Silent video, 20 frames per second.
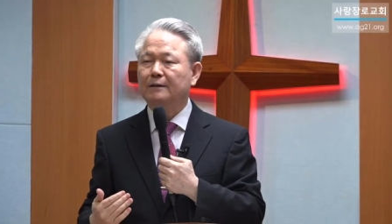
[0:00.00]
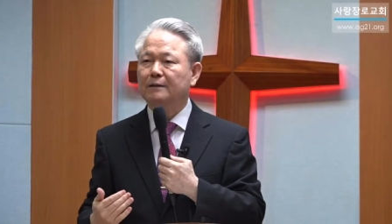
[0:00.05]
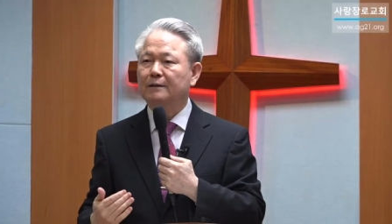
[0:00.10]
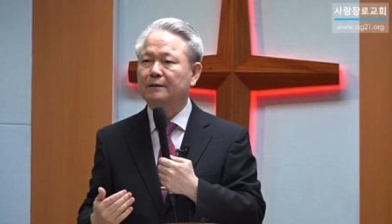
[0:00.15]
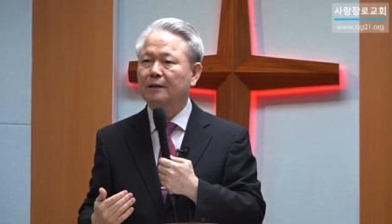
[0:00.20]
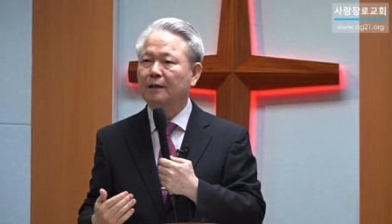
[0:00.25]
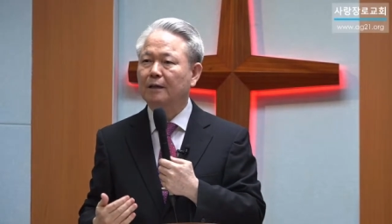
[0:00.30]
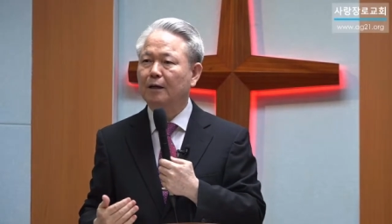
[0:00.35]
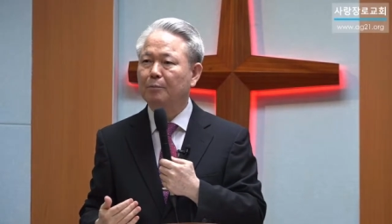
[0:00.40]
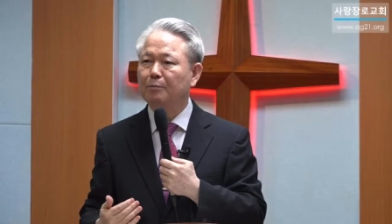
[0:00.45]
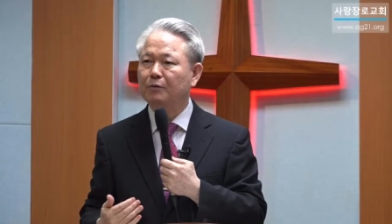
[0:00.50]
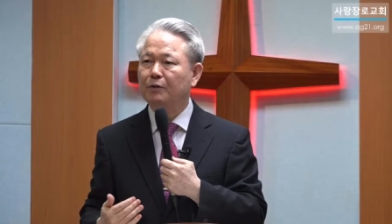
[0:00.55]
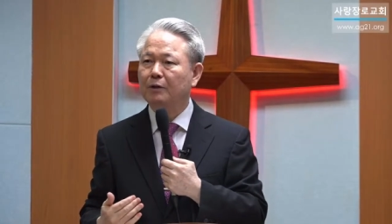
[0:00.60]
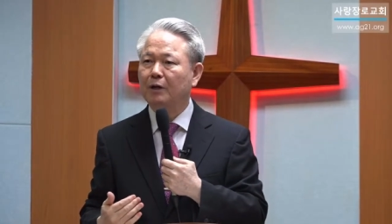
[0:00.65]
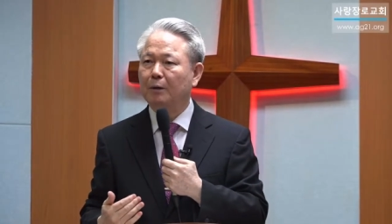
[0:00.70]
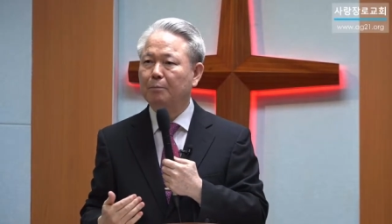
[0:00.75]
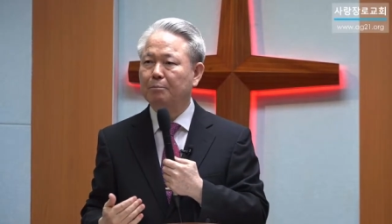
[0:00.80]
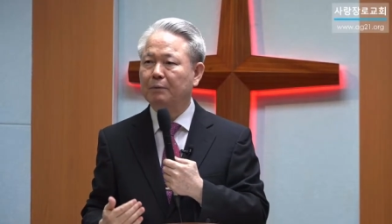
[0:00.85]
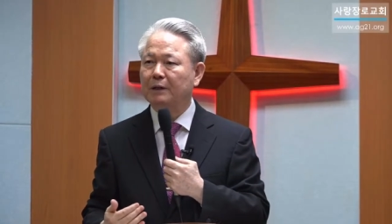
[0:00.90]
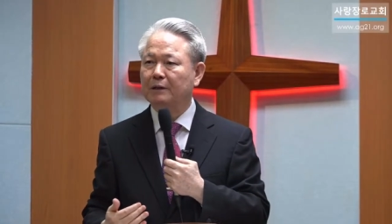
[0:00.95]
사람들
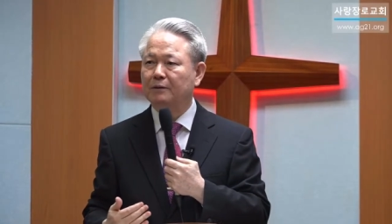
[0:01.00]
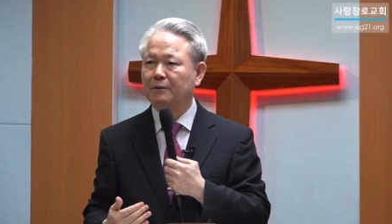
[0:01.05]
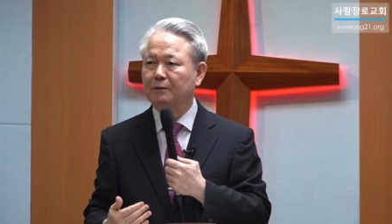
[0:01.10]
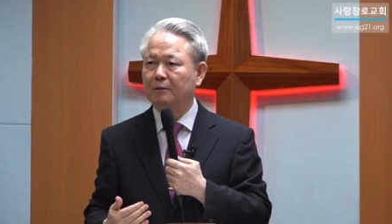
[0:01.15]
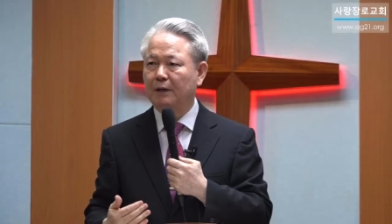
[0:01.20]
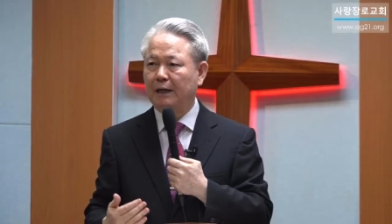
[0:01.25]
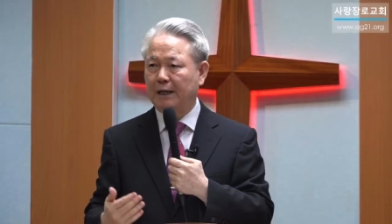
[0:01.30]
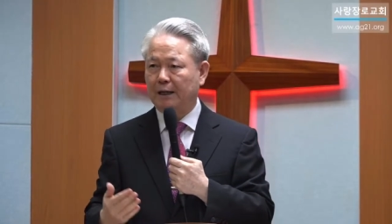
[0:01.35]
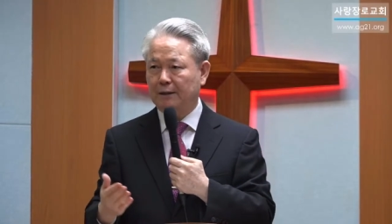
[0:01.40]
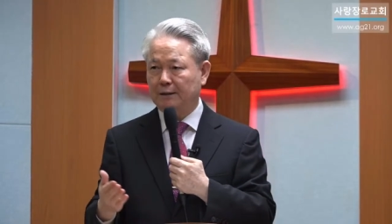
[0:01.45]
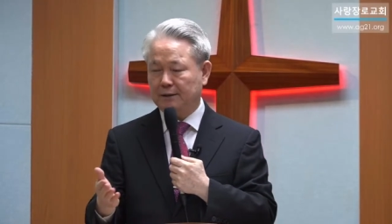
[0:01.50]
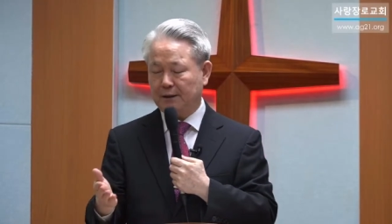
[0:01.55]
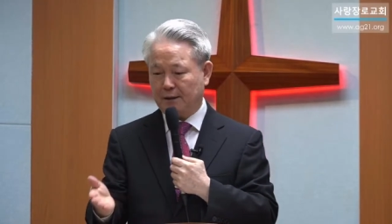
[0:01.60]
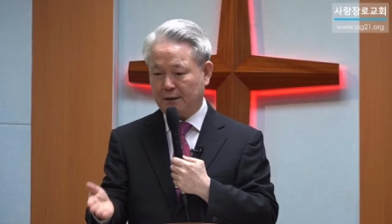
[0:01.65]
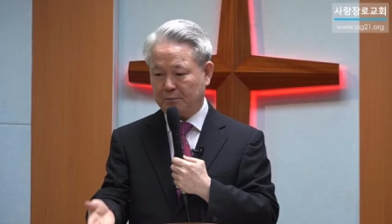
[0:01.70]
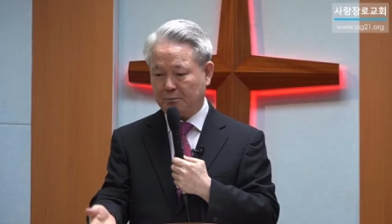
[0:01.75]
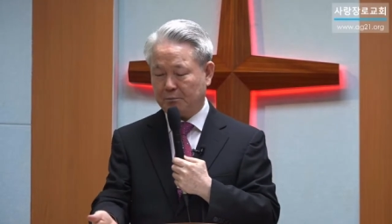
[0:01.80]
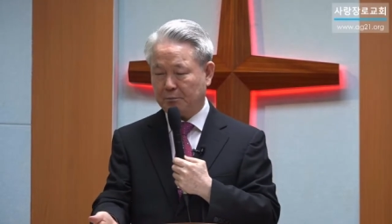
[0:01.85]
앞에서 항상